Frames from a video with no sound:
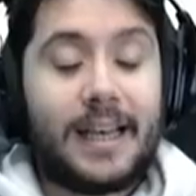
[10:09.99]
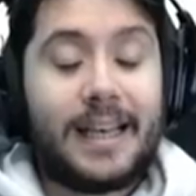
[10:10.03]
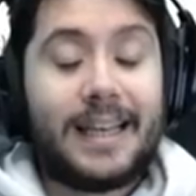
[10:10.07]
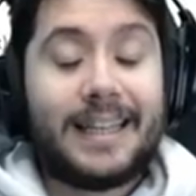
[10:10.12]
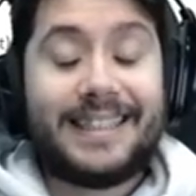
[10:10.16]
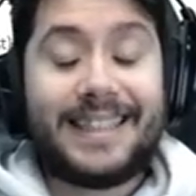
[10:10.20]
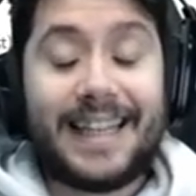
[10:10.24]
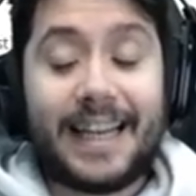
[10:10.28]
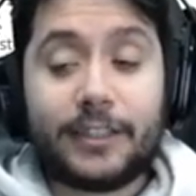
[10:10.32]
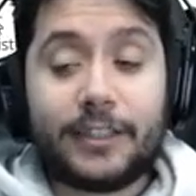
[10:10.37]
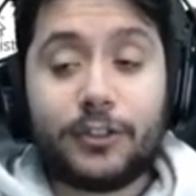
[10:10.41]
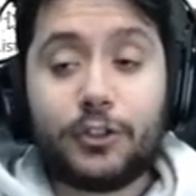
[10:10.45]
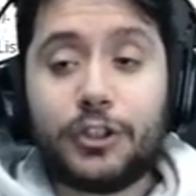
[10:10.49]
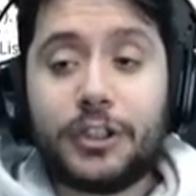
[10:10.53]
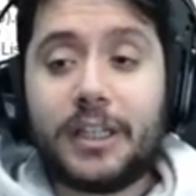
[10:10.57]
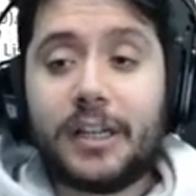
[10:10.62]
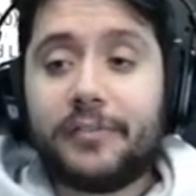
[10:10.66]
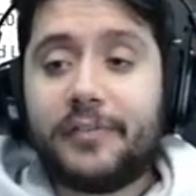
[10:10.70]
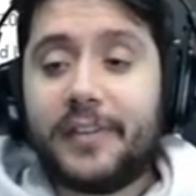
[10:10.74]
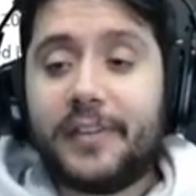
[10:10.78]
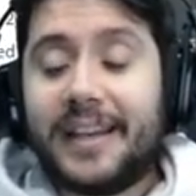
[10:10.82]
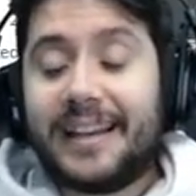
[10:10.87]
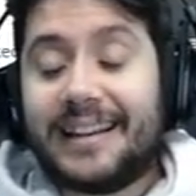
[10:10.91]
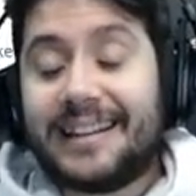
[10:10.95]
Si a esto se
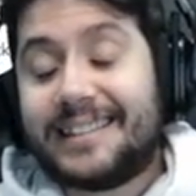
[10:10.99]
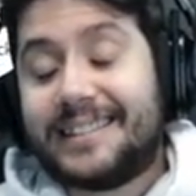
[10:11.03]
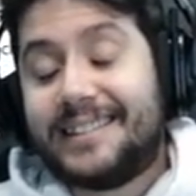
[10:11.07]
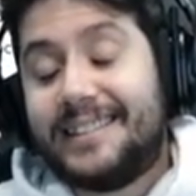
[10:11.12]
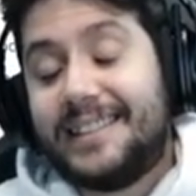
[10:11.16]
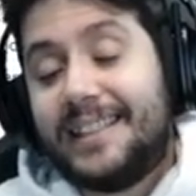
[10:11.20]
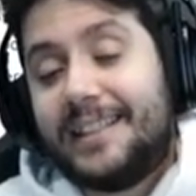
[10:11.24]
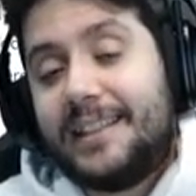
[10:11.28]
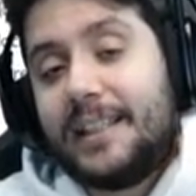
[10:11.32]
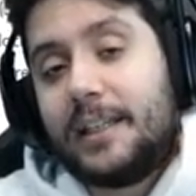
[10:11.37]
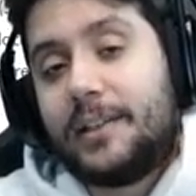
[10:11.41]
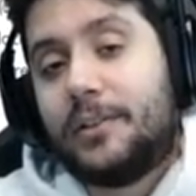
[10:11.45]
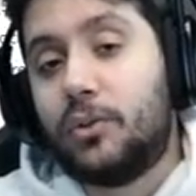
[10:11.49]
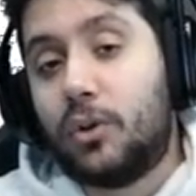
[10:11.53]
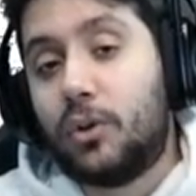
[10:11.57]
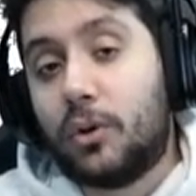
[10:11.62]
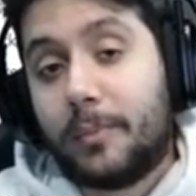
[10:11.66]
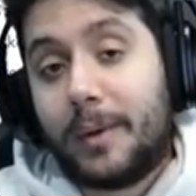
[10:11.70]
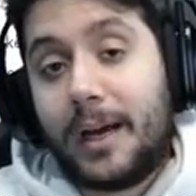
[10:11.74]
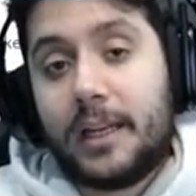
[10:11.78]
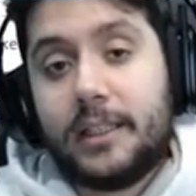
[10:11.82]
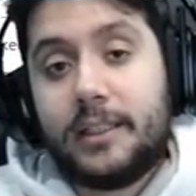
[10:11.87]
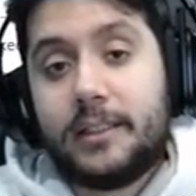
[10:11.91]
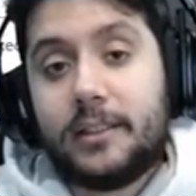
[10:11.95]
refiere a las tiendas
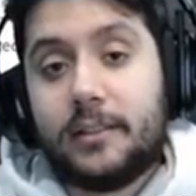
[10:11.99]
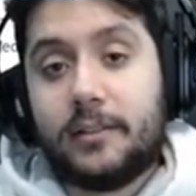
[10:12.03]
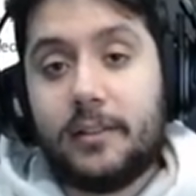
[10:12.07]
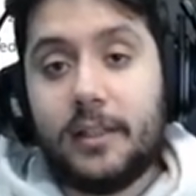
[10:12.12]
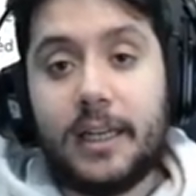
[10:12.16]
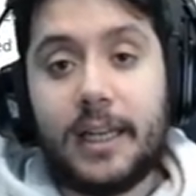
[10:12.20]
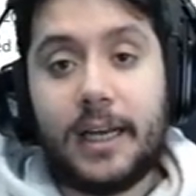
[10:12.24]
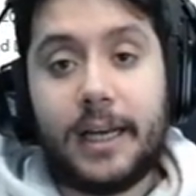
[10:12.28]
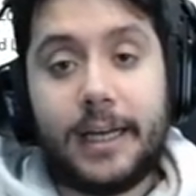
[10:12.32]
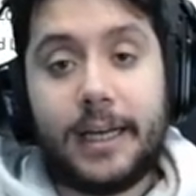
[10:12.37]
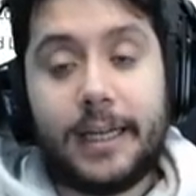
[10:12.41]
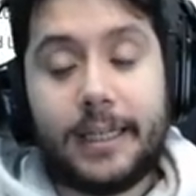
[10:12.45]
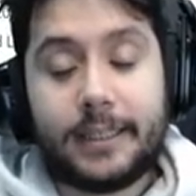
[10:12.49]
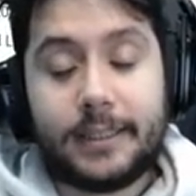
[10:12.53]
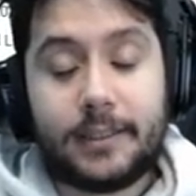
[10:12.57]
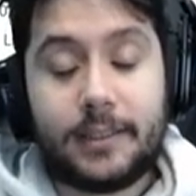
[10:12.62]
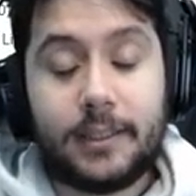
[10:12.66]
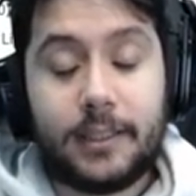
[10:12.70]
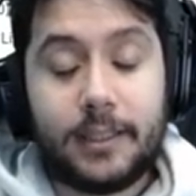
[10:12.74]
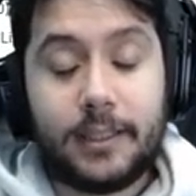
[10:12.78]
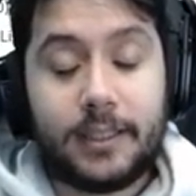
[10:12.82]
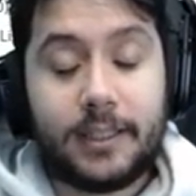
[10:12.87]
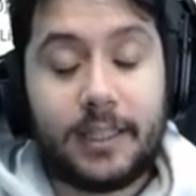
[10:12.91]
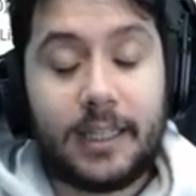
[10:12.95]
normales de las,
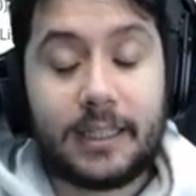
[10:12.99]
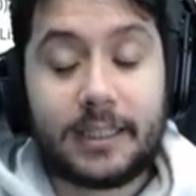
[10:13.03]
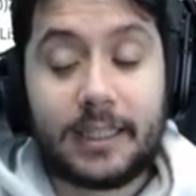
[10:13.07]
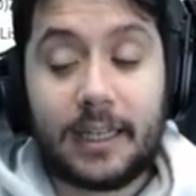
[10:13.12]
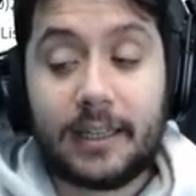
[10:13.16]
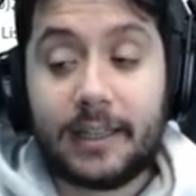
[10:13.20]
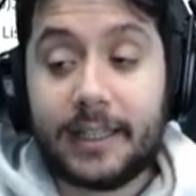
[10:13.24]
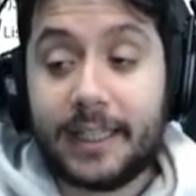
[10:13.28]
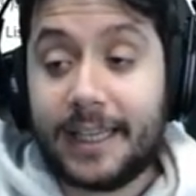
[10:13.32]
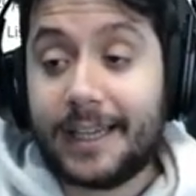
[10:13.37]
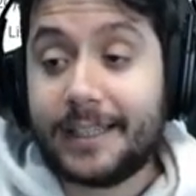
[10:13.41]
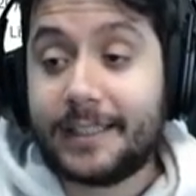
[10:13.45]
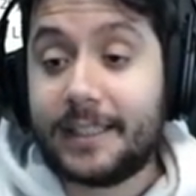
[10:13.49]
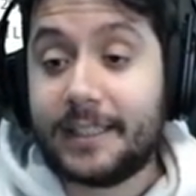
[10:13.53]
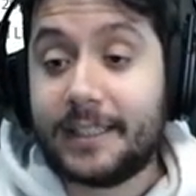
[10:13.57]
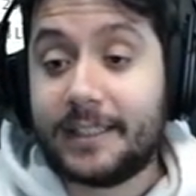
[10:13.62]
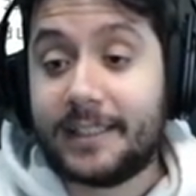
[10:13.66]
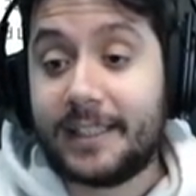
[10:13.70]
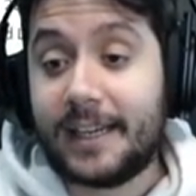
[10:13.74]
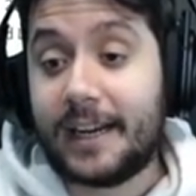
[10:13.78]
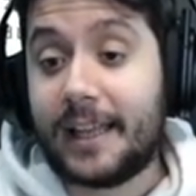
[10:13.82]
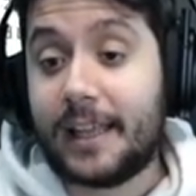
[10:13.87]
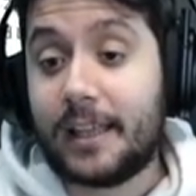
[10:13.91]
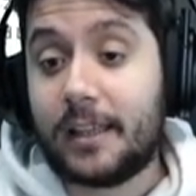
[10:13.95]
eh, de las aldeas,
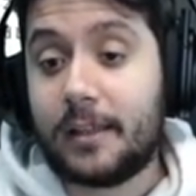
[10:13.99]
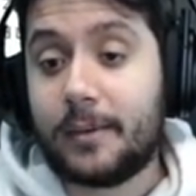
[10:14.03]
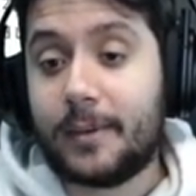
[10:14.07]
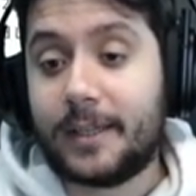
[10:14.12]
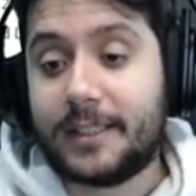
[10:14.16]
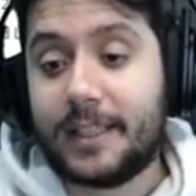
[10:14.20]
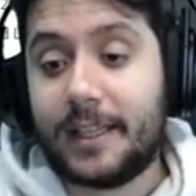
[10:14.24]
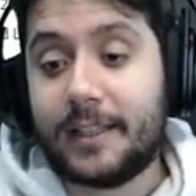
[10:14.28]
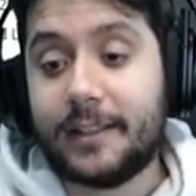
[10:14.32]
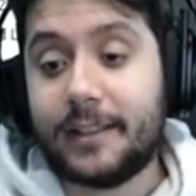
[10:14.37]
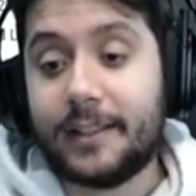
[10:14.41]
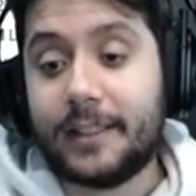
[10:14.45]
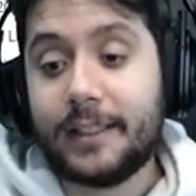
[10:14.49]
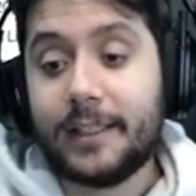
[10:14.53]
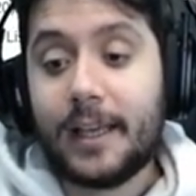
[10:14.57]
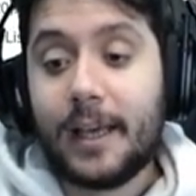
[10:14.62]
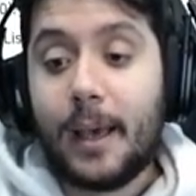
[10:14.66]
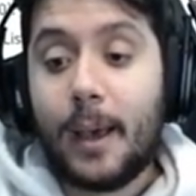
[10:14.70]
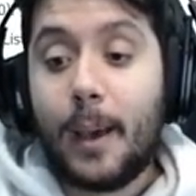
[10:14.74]
se agradece bastante.